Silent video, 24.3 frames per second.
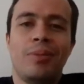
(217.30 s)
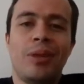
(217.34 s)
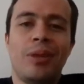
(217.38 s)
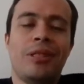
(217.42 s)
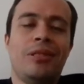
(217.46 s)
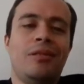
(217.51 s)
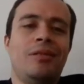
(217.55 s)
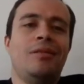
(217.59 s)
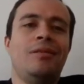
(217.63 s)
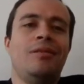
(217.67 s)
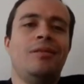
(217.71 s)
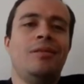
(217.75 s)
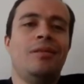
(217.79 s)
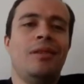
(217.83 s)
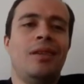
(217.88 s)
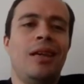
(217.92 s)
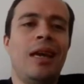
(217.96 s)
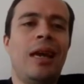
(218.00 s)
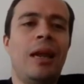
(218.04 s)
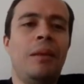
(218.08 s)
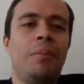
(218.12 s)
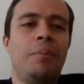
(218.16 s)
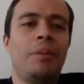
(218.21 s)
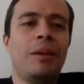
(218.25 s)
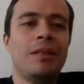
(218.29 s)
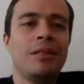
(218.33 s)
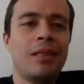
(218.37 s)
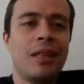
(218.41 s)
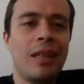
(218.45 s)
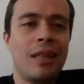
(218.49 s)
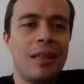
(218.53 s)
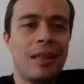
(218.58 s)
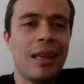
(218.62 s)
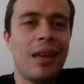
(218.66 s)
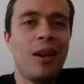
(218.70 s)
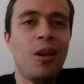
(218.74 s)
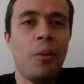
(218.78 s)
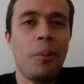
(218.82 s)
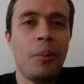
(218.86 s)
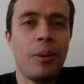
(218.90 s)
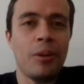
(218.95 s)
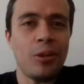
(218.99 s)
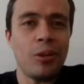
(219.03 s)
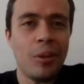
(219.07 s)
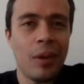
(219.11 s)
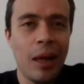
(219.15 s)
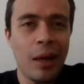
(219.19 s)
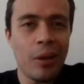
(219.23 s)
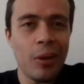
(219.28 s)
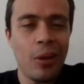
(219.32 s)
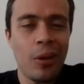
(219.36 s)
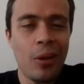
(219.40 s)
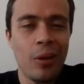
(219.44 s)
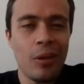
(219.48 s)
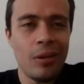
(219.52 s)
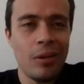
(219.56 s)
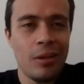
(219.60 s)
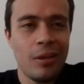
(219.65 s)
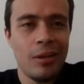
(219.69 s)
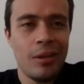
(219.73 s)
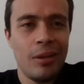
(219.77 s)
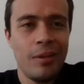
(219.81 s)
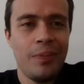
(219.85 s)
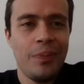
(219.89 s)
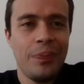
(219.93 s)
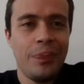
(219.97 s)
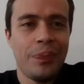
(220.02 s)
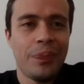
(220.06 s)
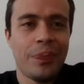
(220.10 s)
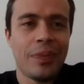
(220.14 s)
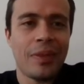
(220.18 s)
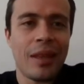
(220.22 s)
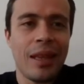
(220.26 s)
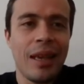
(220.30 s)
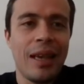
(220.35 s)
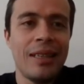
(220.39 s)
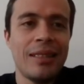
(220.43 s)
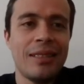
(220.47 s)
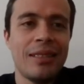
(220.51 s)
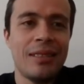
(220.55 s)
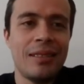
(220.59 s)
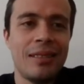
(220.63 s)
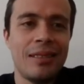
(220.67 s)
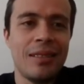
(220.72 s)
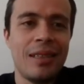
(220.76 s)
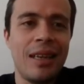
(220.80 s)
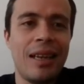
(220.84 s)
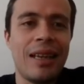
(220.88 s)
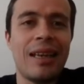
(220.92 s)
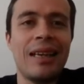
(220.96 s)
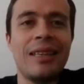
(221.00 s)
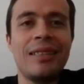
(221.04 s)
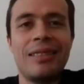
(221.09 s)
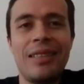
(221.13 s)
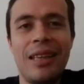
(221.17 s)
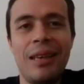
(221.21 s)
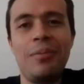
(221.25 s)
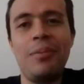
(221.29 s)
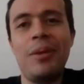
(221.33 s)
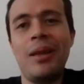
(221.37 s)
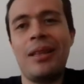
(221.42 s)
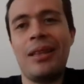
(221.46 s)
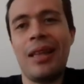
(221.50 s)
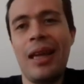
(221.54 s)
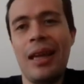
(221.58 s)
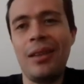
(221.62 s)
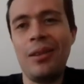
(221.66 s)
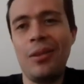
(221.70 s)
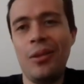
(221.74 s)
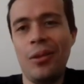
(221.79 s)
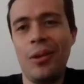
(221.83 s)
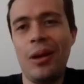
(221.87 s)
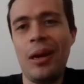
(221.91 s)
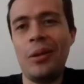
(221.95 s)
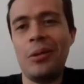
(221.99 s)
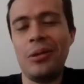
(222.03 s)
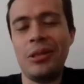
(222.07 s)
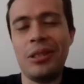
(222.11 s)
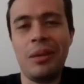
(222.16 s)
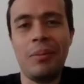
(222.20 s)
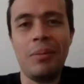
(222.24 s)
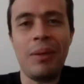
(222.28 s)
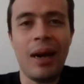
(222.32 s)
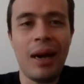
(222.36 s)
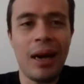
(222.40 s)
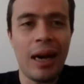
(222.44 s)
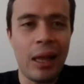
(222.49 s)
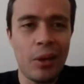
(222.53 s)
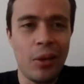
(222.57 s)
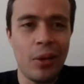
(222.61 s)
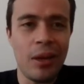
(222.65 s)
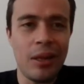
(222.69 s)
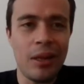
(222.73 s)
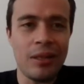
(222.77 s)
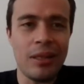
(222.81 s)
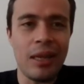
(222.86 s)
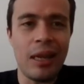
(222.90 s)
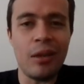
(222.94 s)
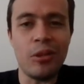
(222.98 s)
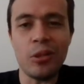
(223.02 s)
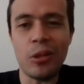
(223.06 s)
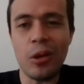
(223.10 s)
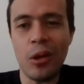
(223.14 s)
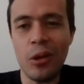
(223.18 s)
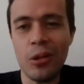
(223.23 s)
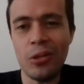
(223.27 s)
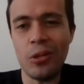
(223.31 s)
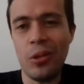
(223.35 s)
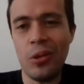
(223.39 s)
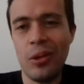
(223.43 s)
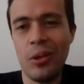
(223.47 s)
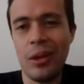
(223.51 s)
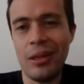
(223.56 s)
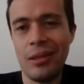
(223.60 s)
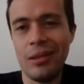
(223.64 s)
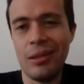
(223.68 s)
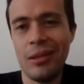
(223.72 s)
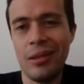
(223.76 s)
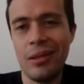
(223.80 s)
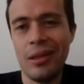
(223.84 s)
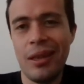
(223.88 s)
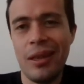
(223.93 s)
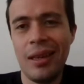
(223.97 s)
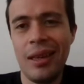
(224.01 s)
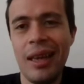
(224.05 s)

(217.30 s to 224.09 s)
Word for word: Pues el presidente López Obrador es el que está invitando a los embajadores y a los cónsules.